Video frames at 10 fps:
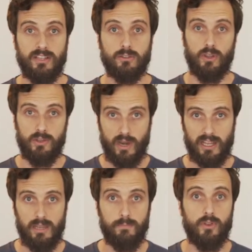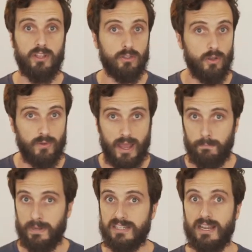dentro de un equipo, dentro de una
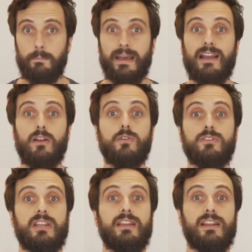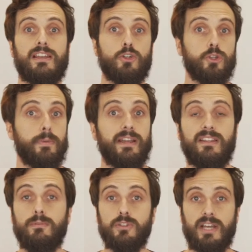empresa, para conseguir esos
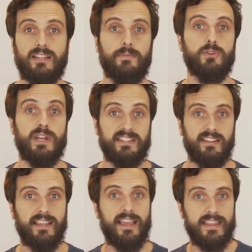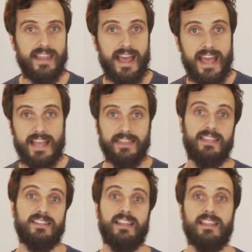objetivos a través de una estrategia ya
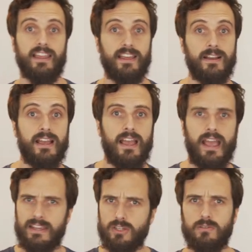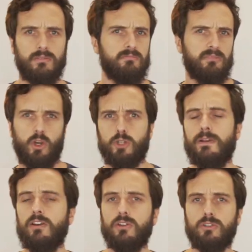diseñada. Eso te lo
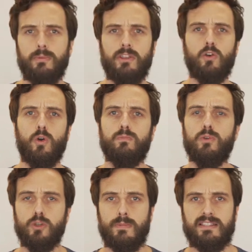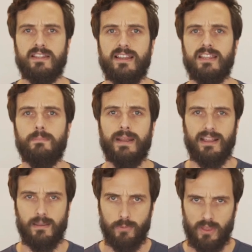explico en otro vídeo con mucho más detalle
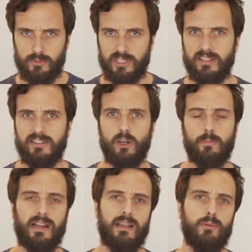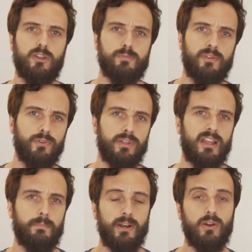para que podamos entenderlo, para que podamos
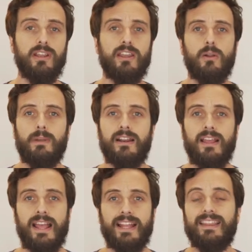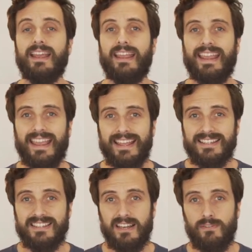profundizar. Pero hoy quiero hablar de qué
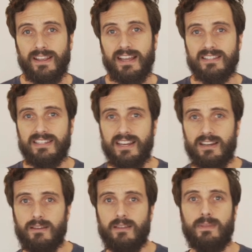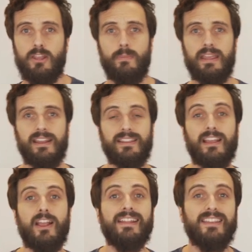significa ser eh, videomaker,
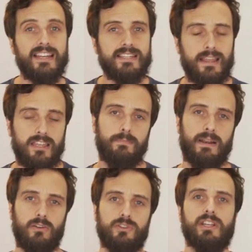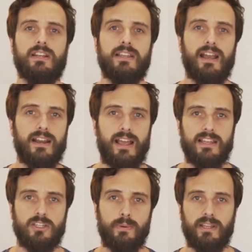de qué tienes que hacer para conseguir llegar a
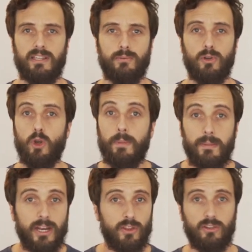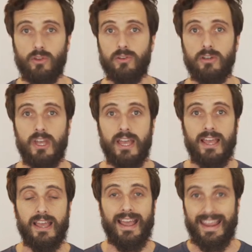ese objetivo. Lo primero de todo
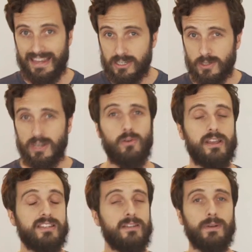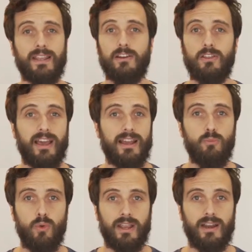y esto es algo que siempre quiero dejar
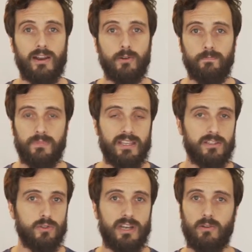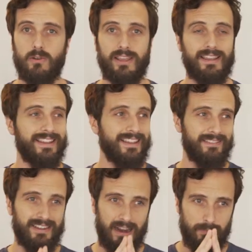muy claro y esto es algo
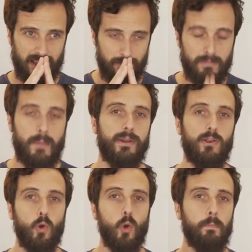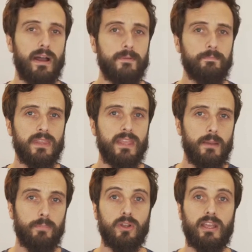que realmente a mí me preocupa
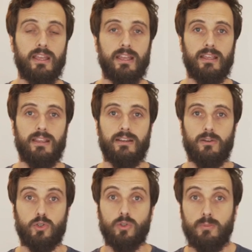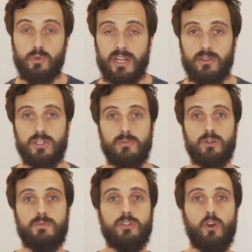porque en los últimos años
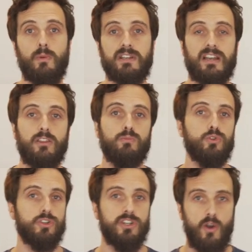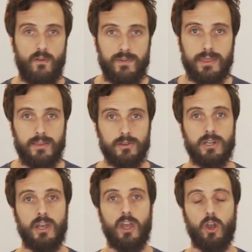hemos visto cómo han salido muchos
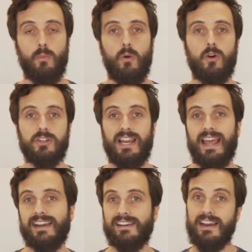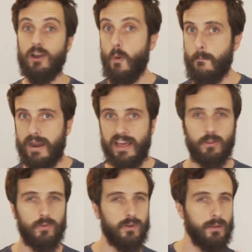neoficios, cómo se ha
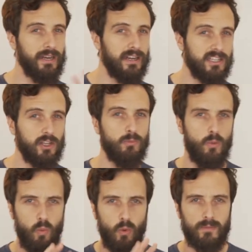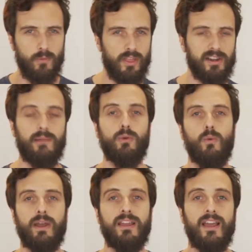renombrado de una manera así como muy moderna, muy
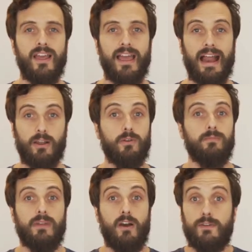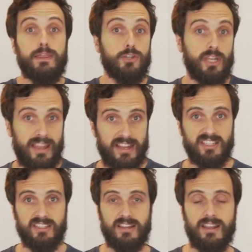guay, oficios que ya
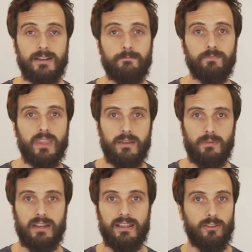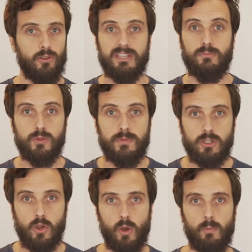existían y entonces hemos
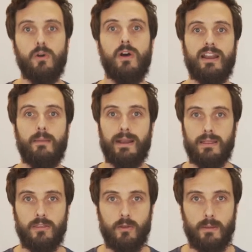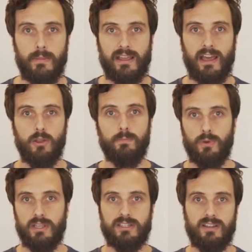visto cómo han aparecido en el mercado
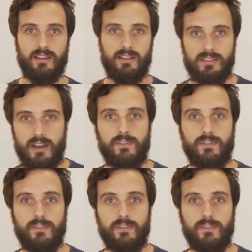pues eh,